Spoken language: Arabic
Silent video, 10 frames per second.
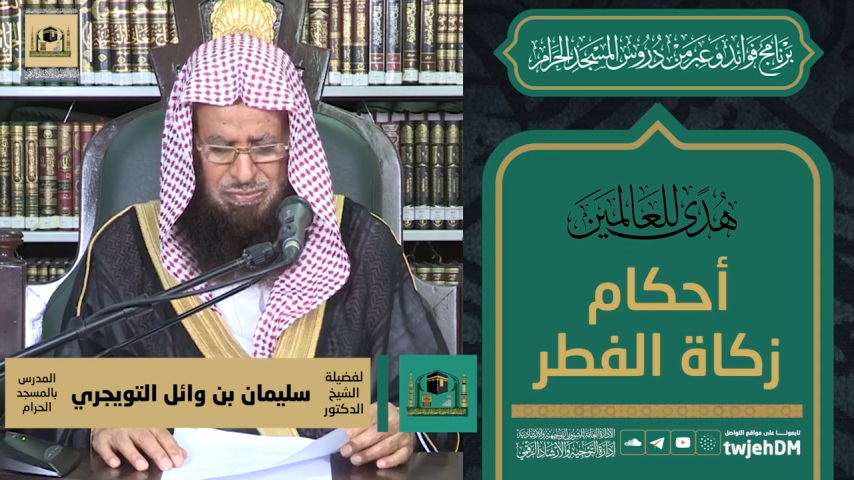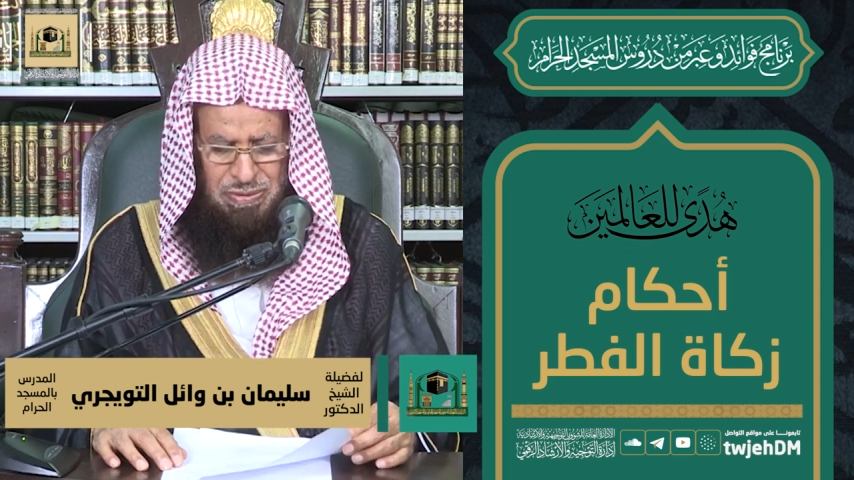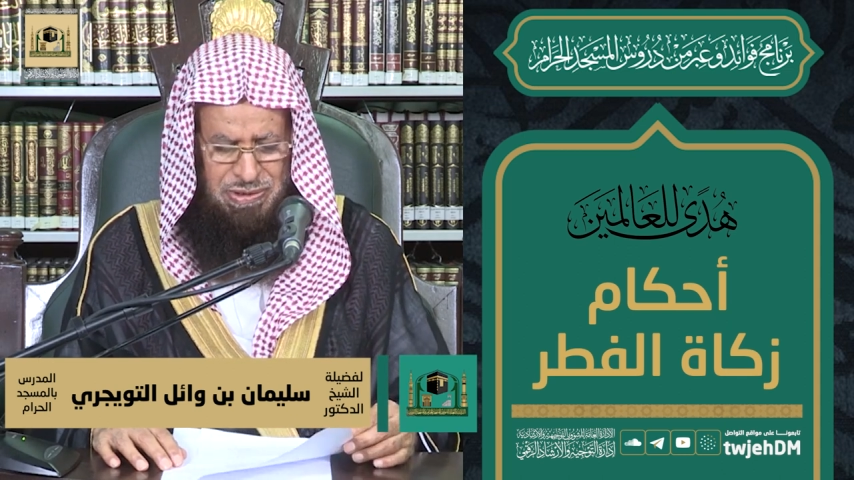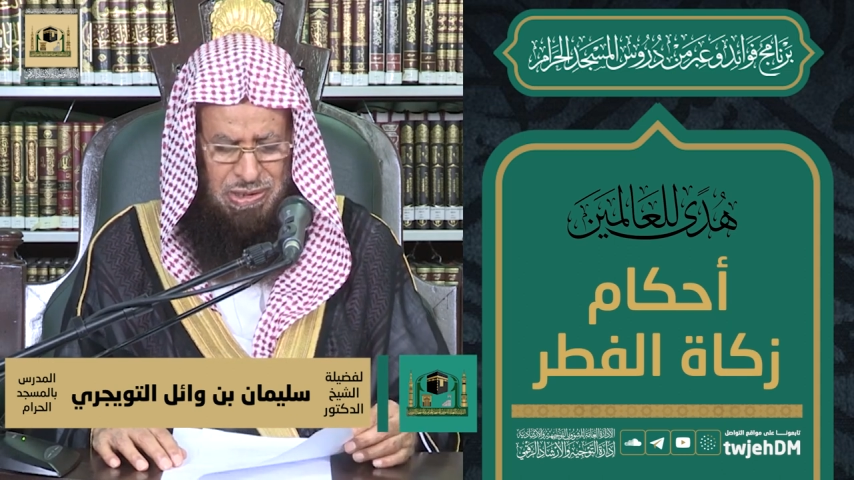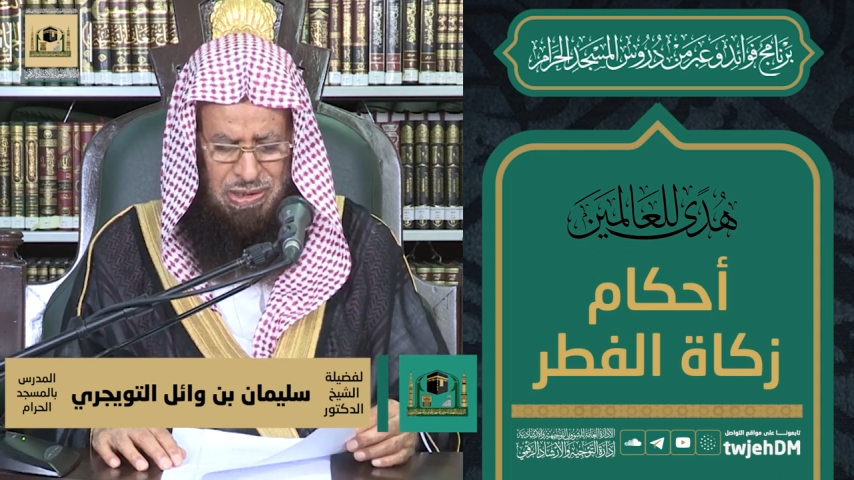
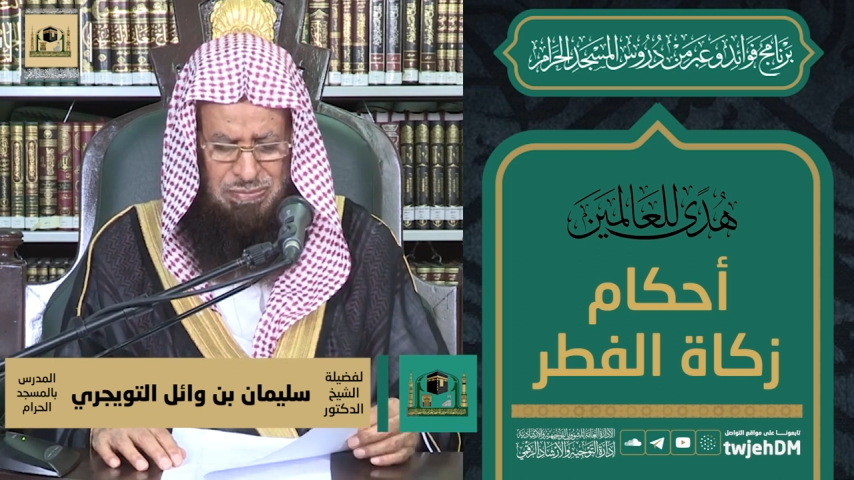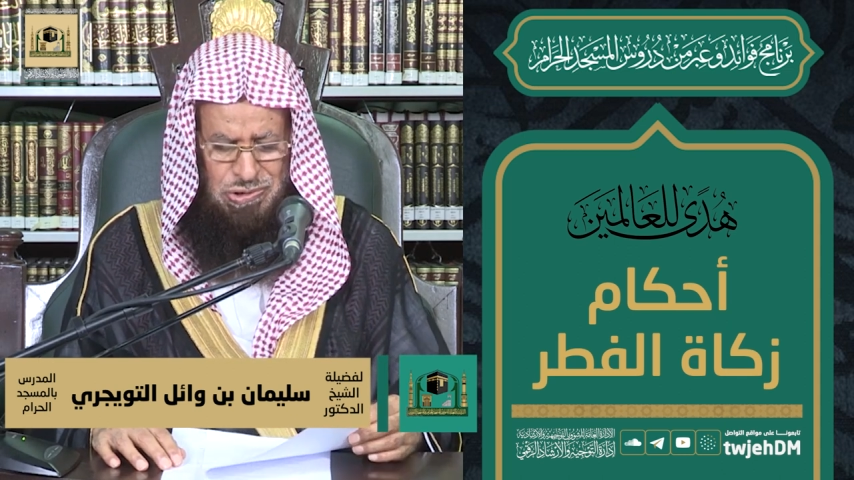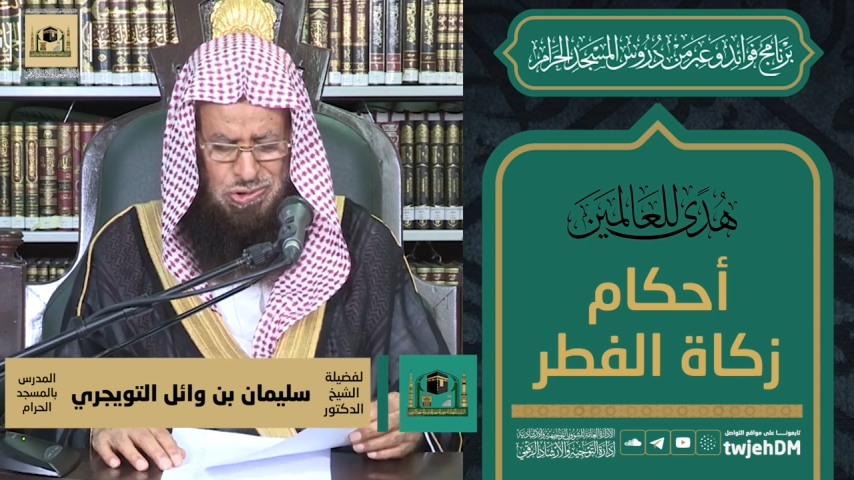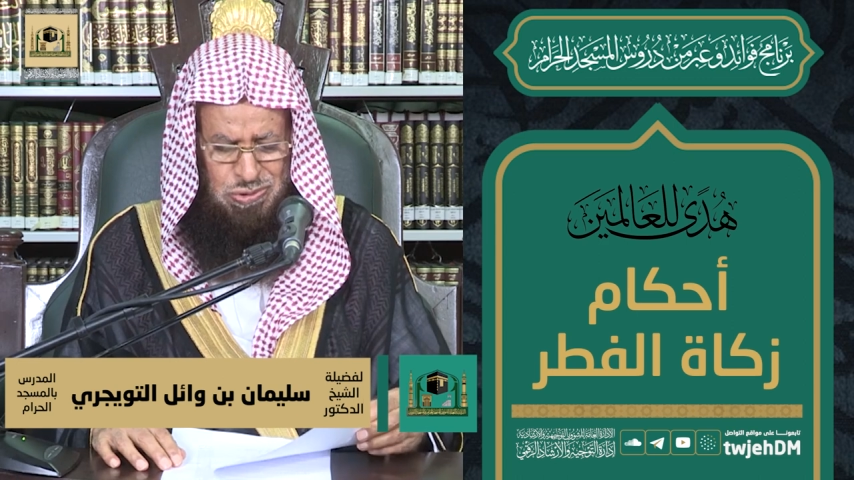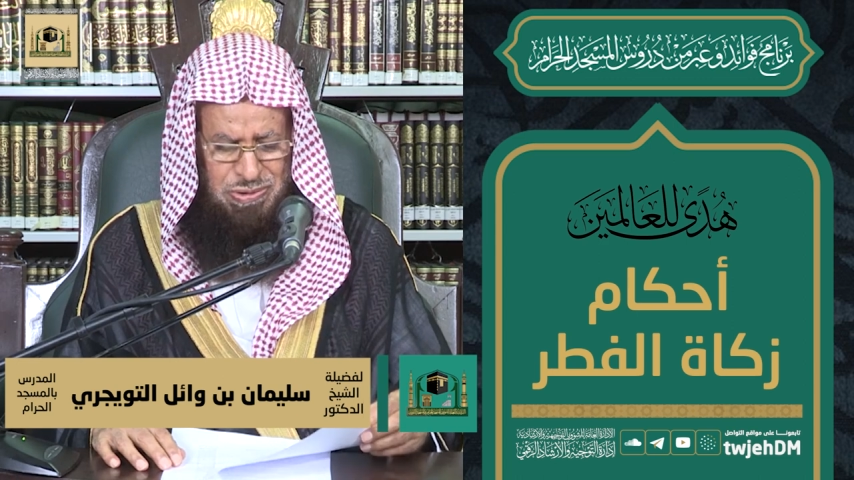وهي
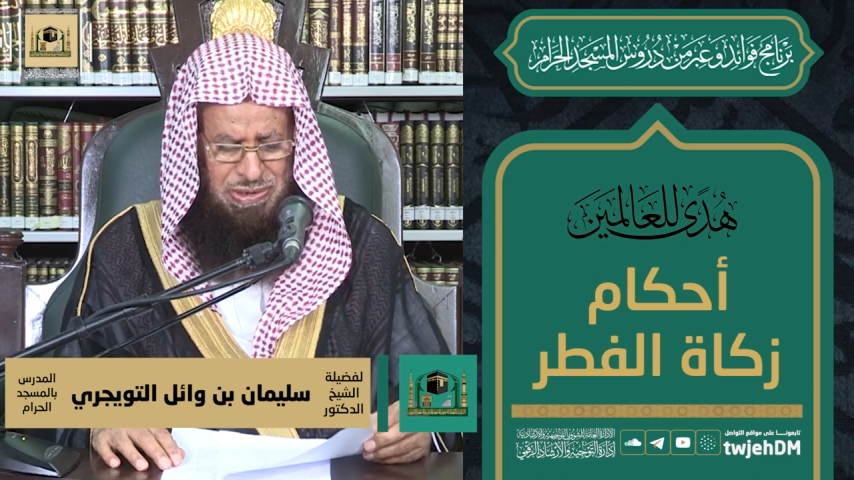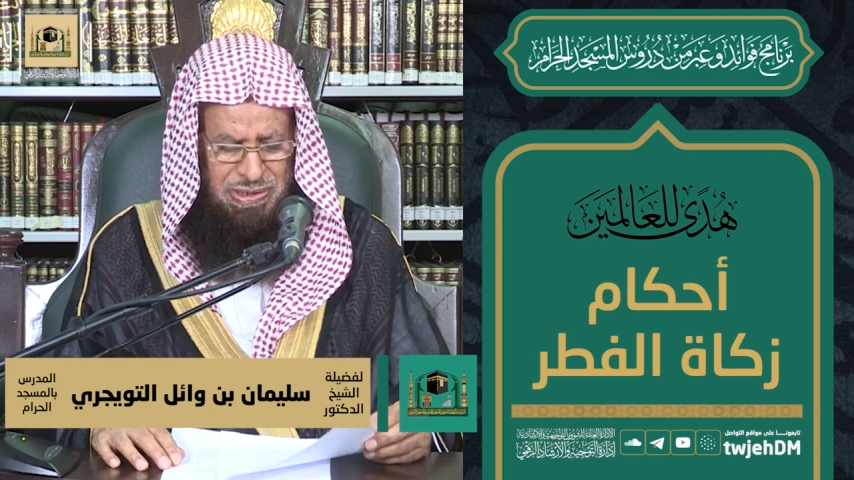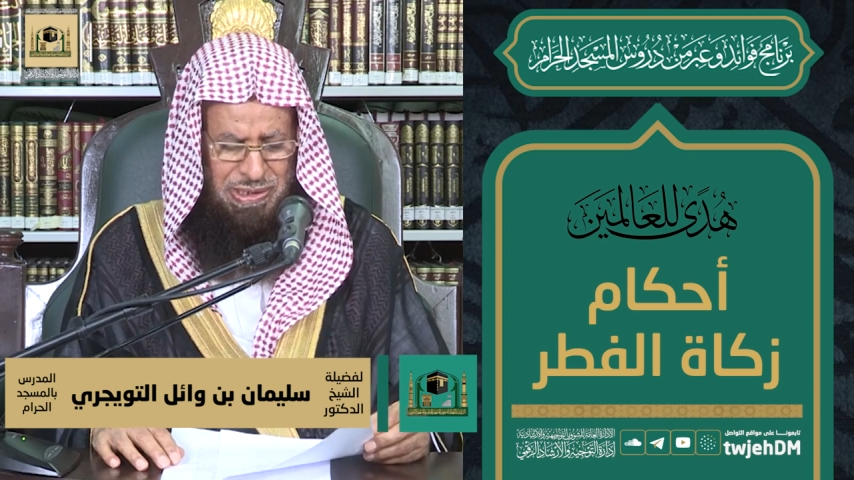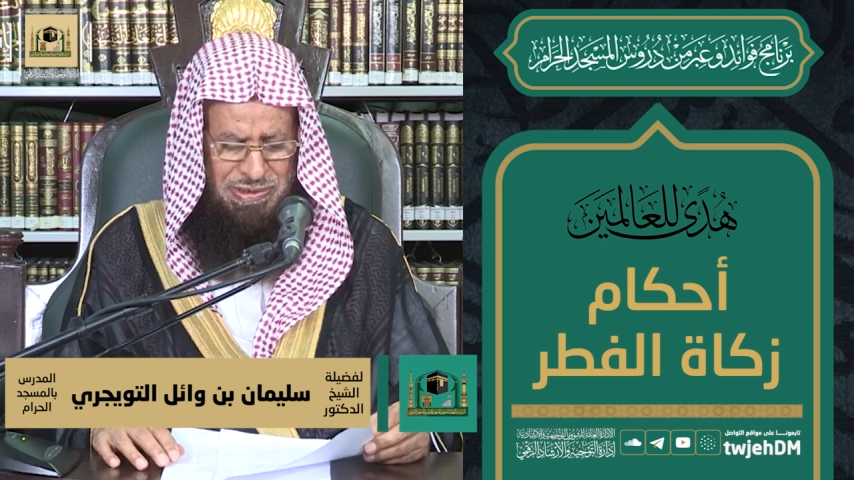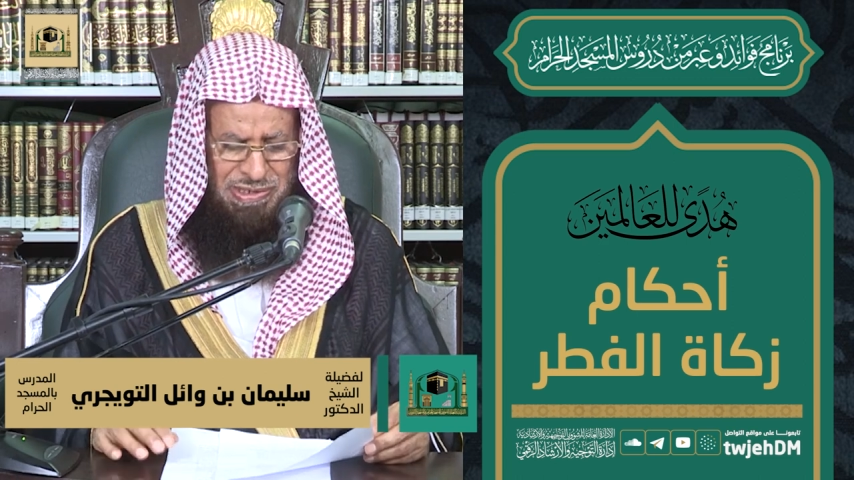من شكر الله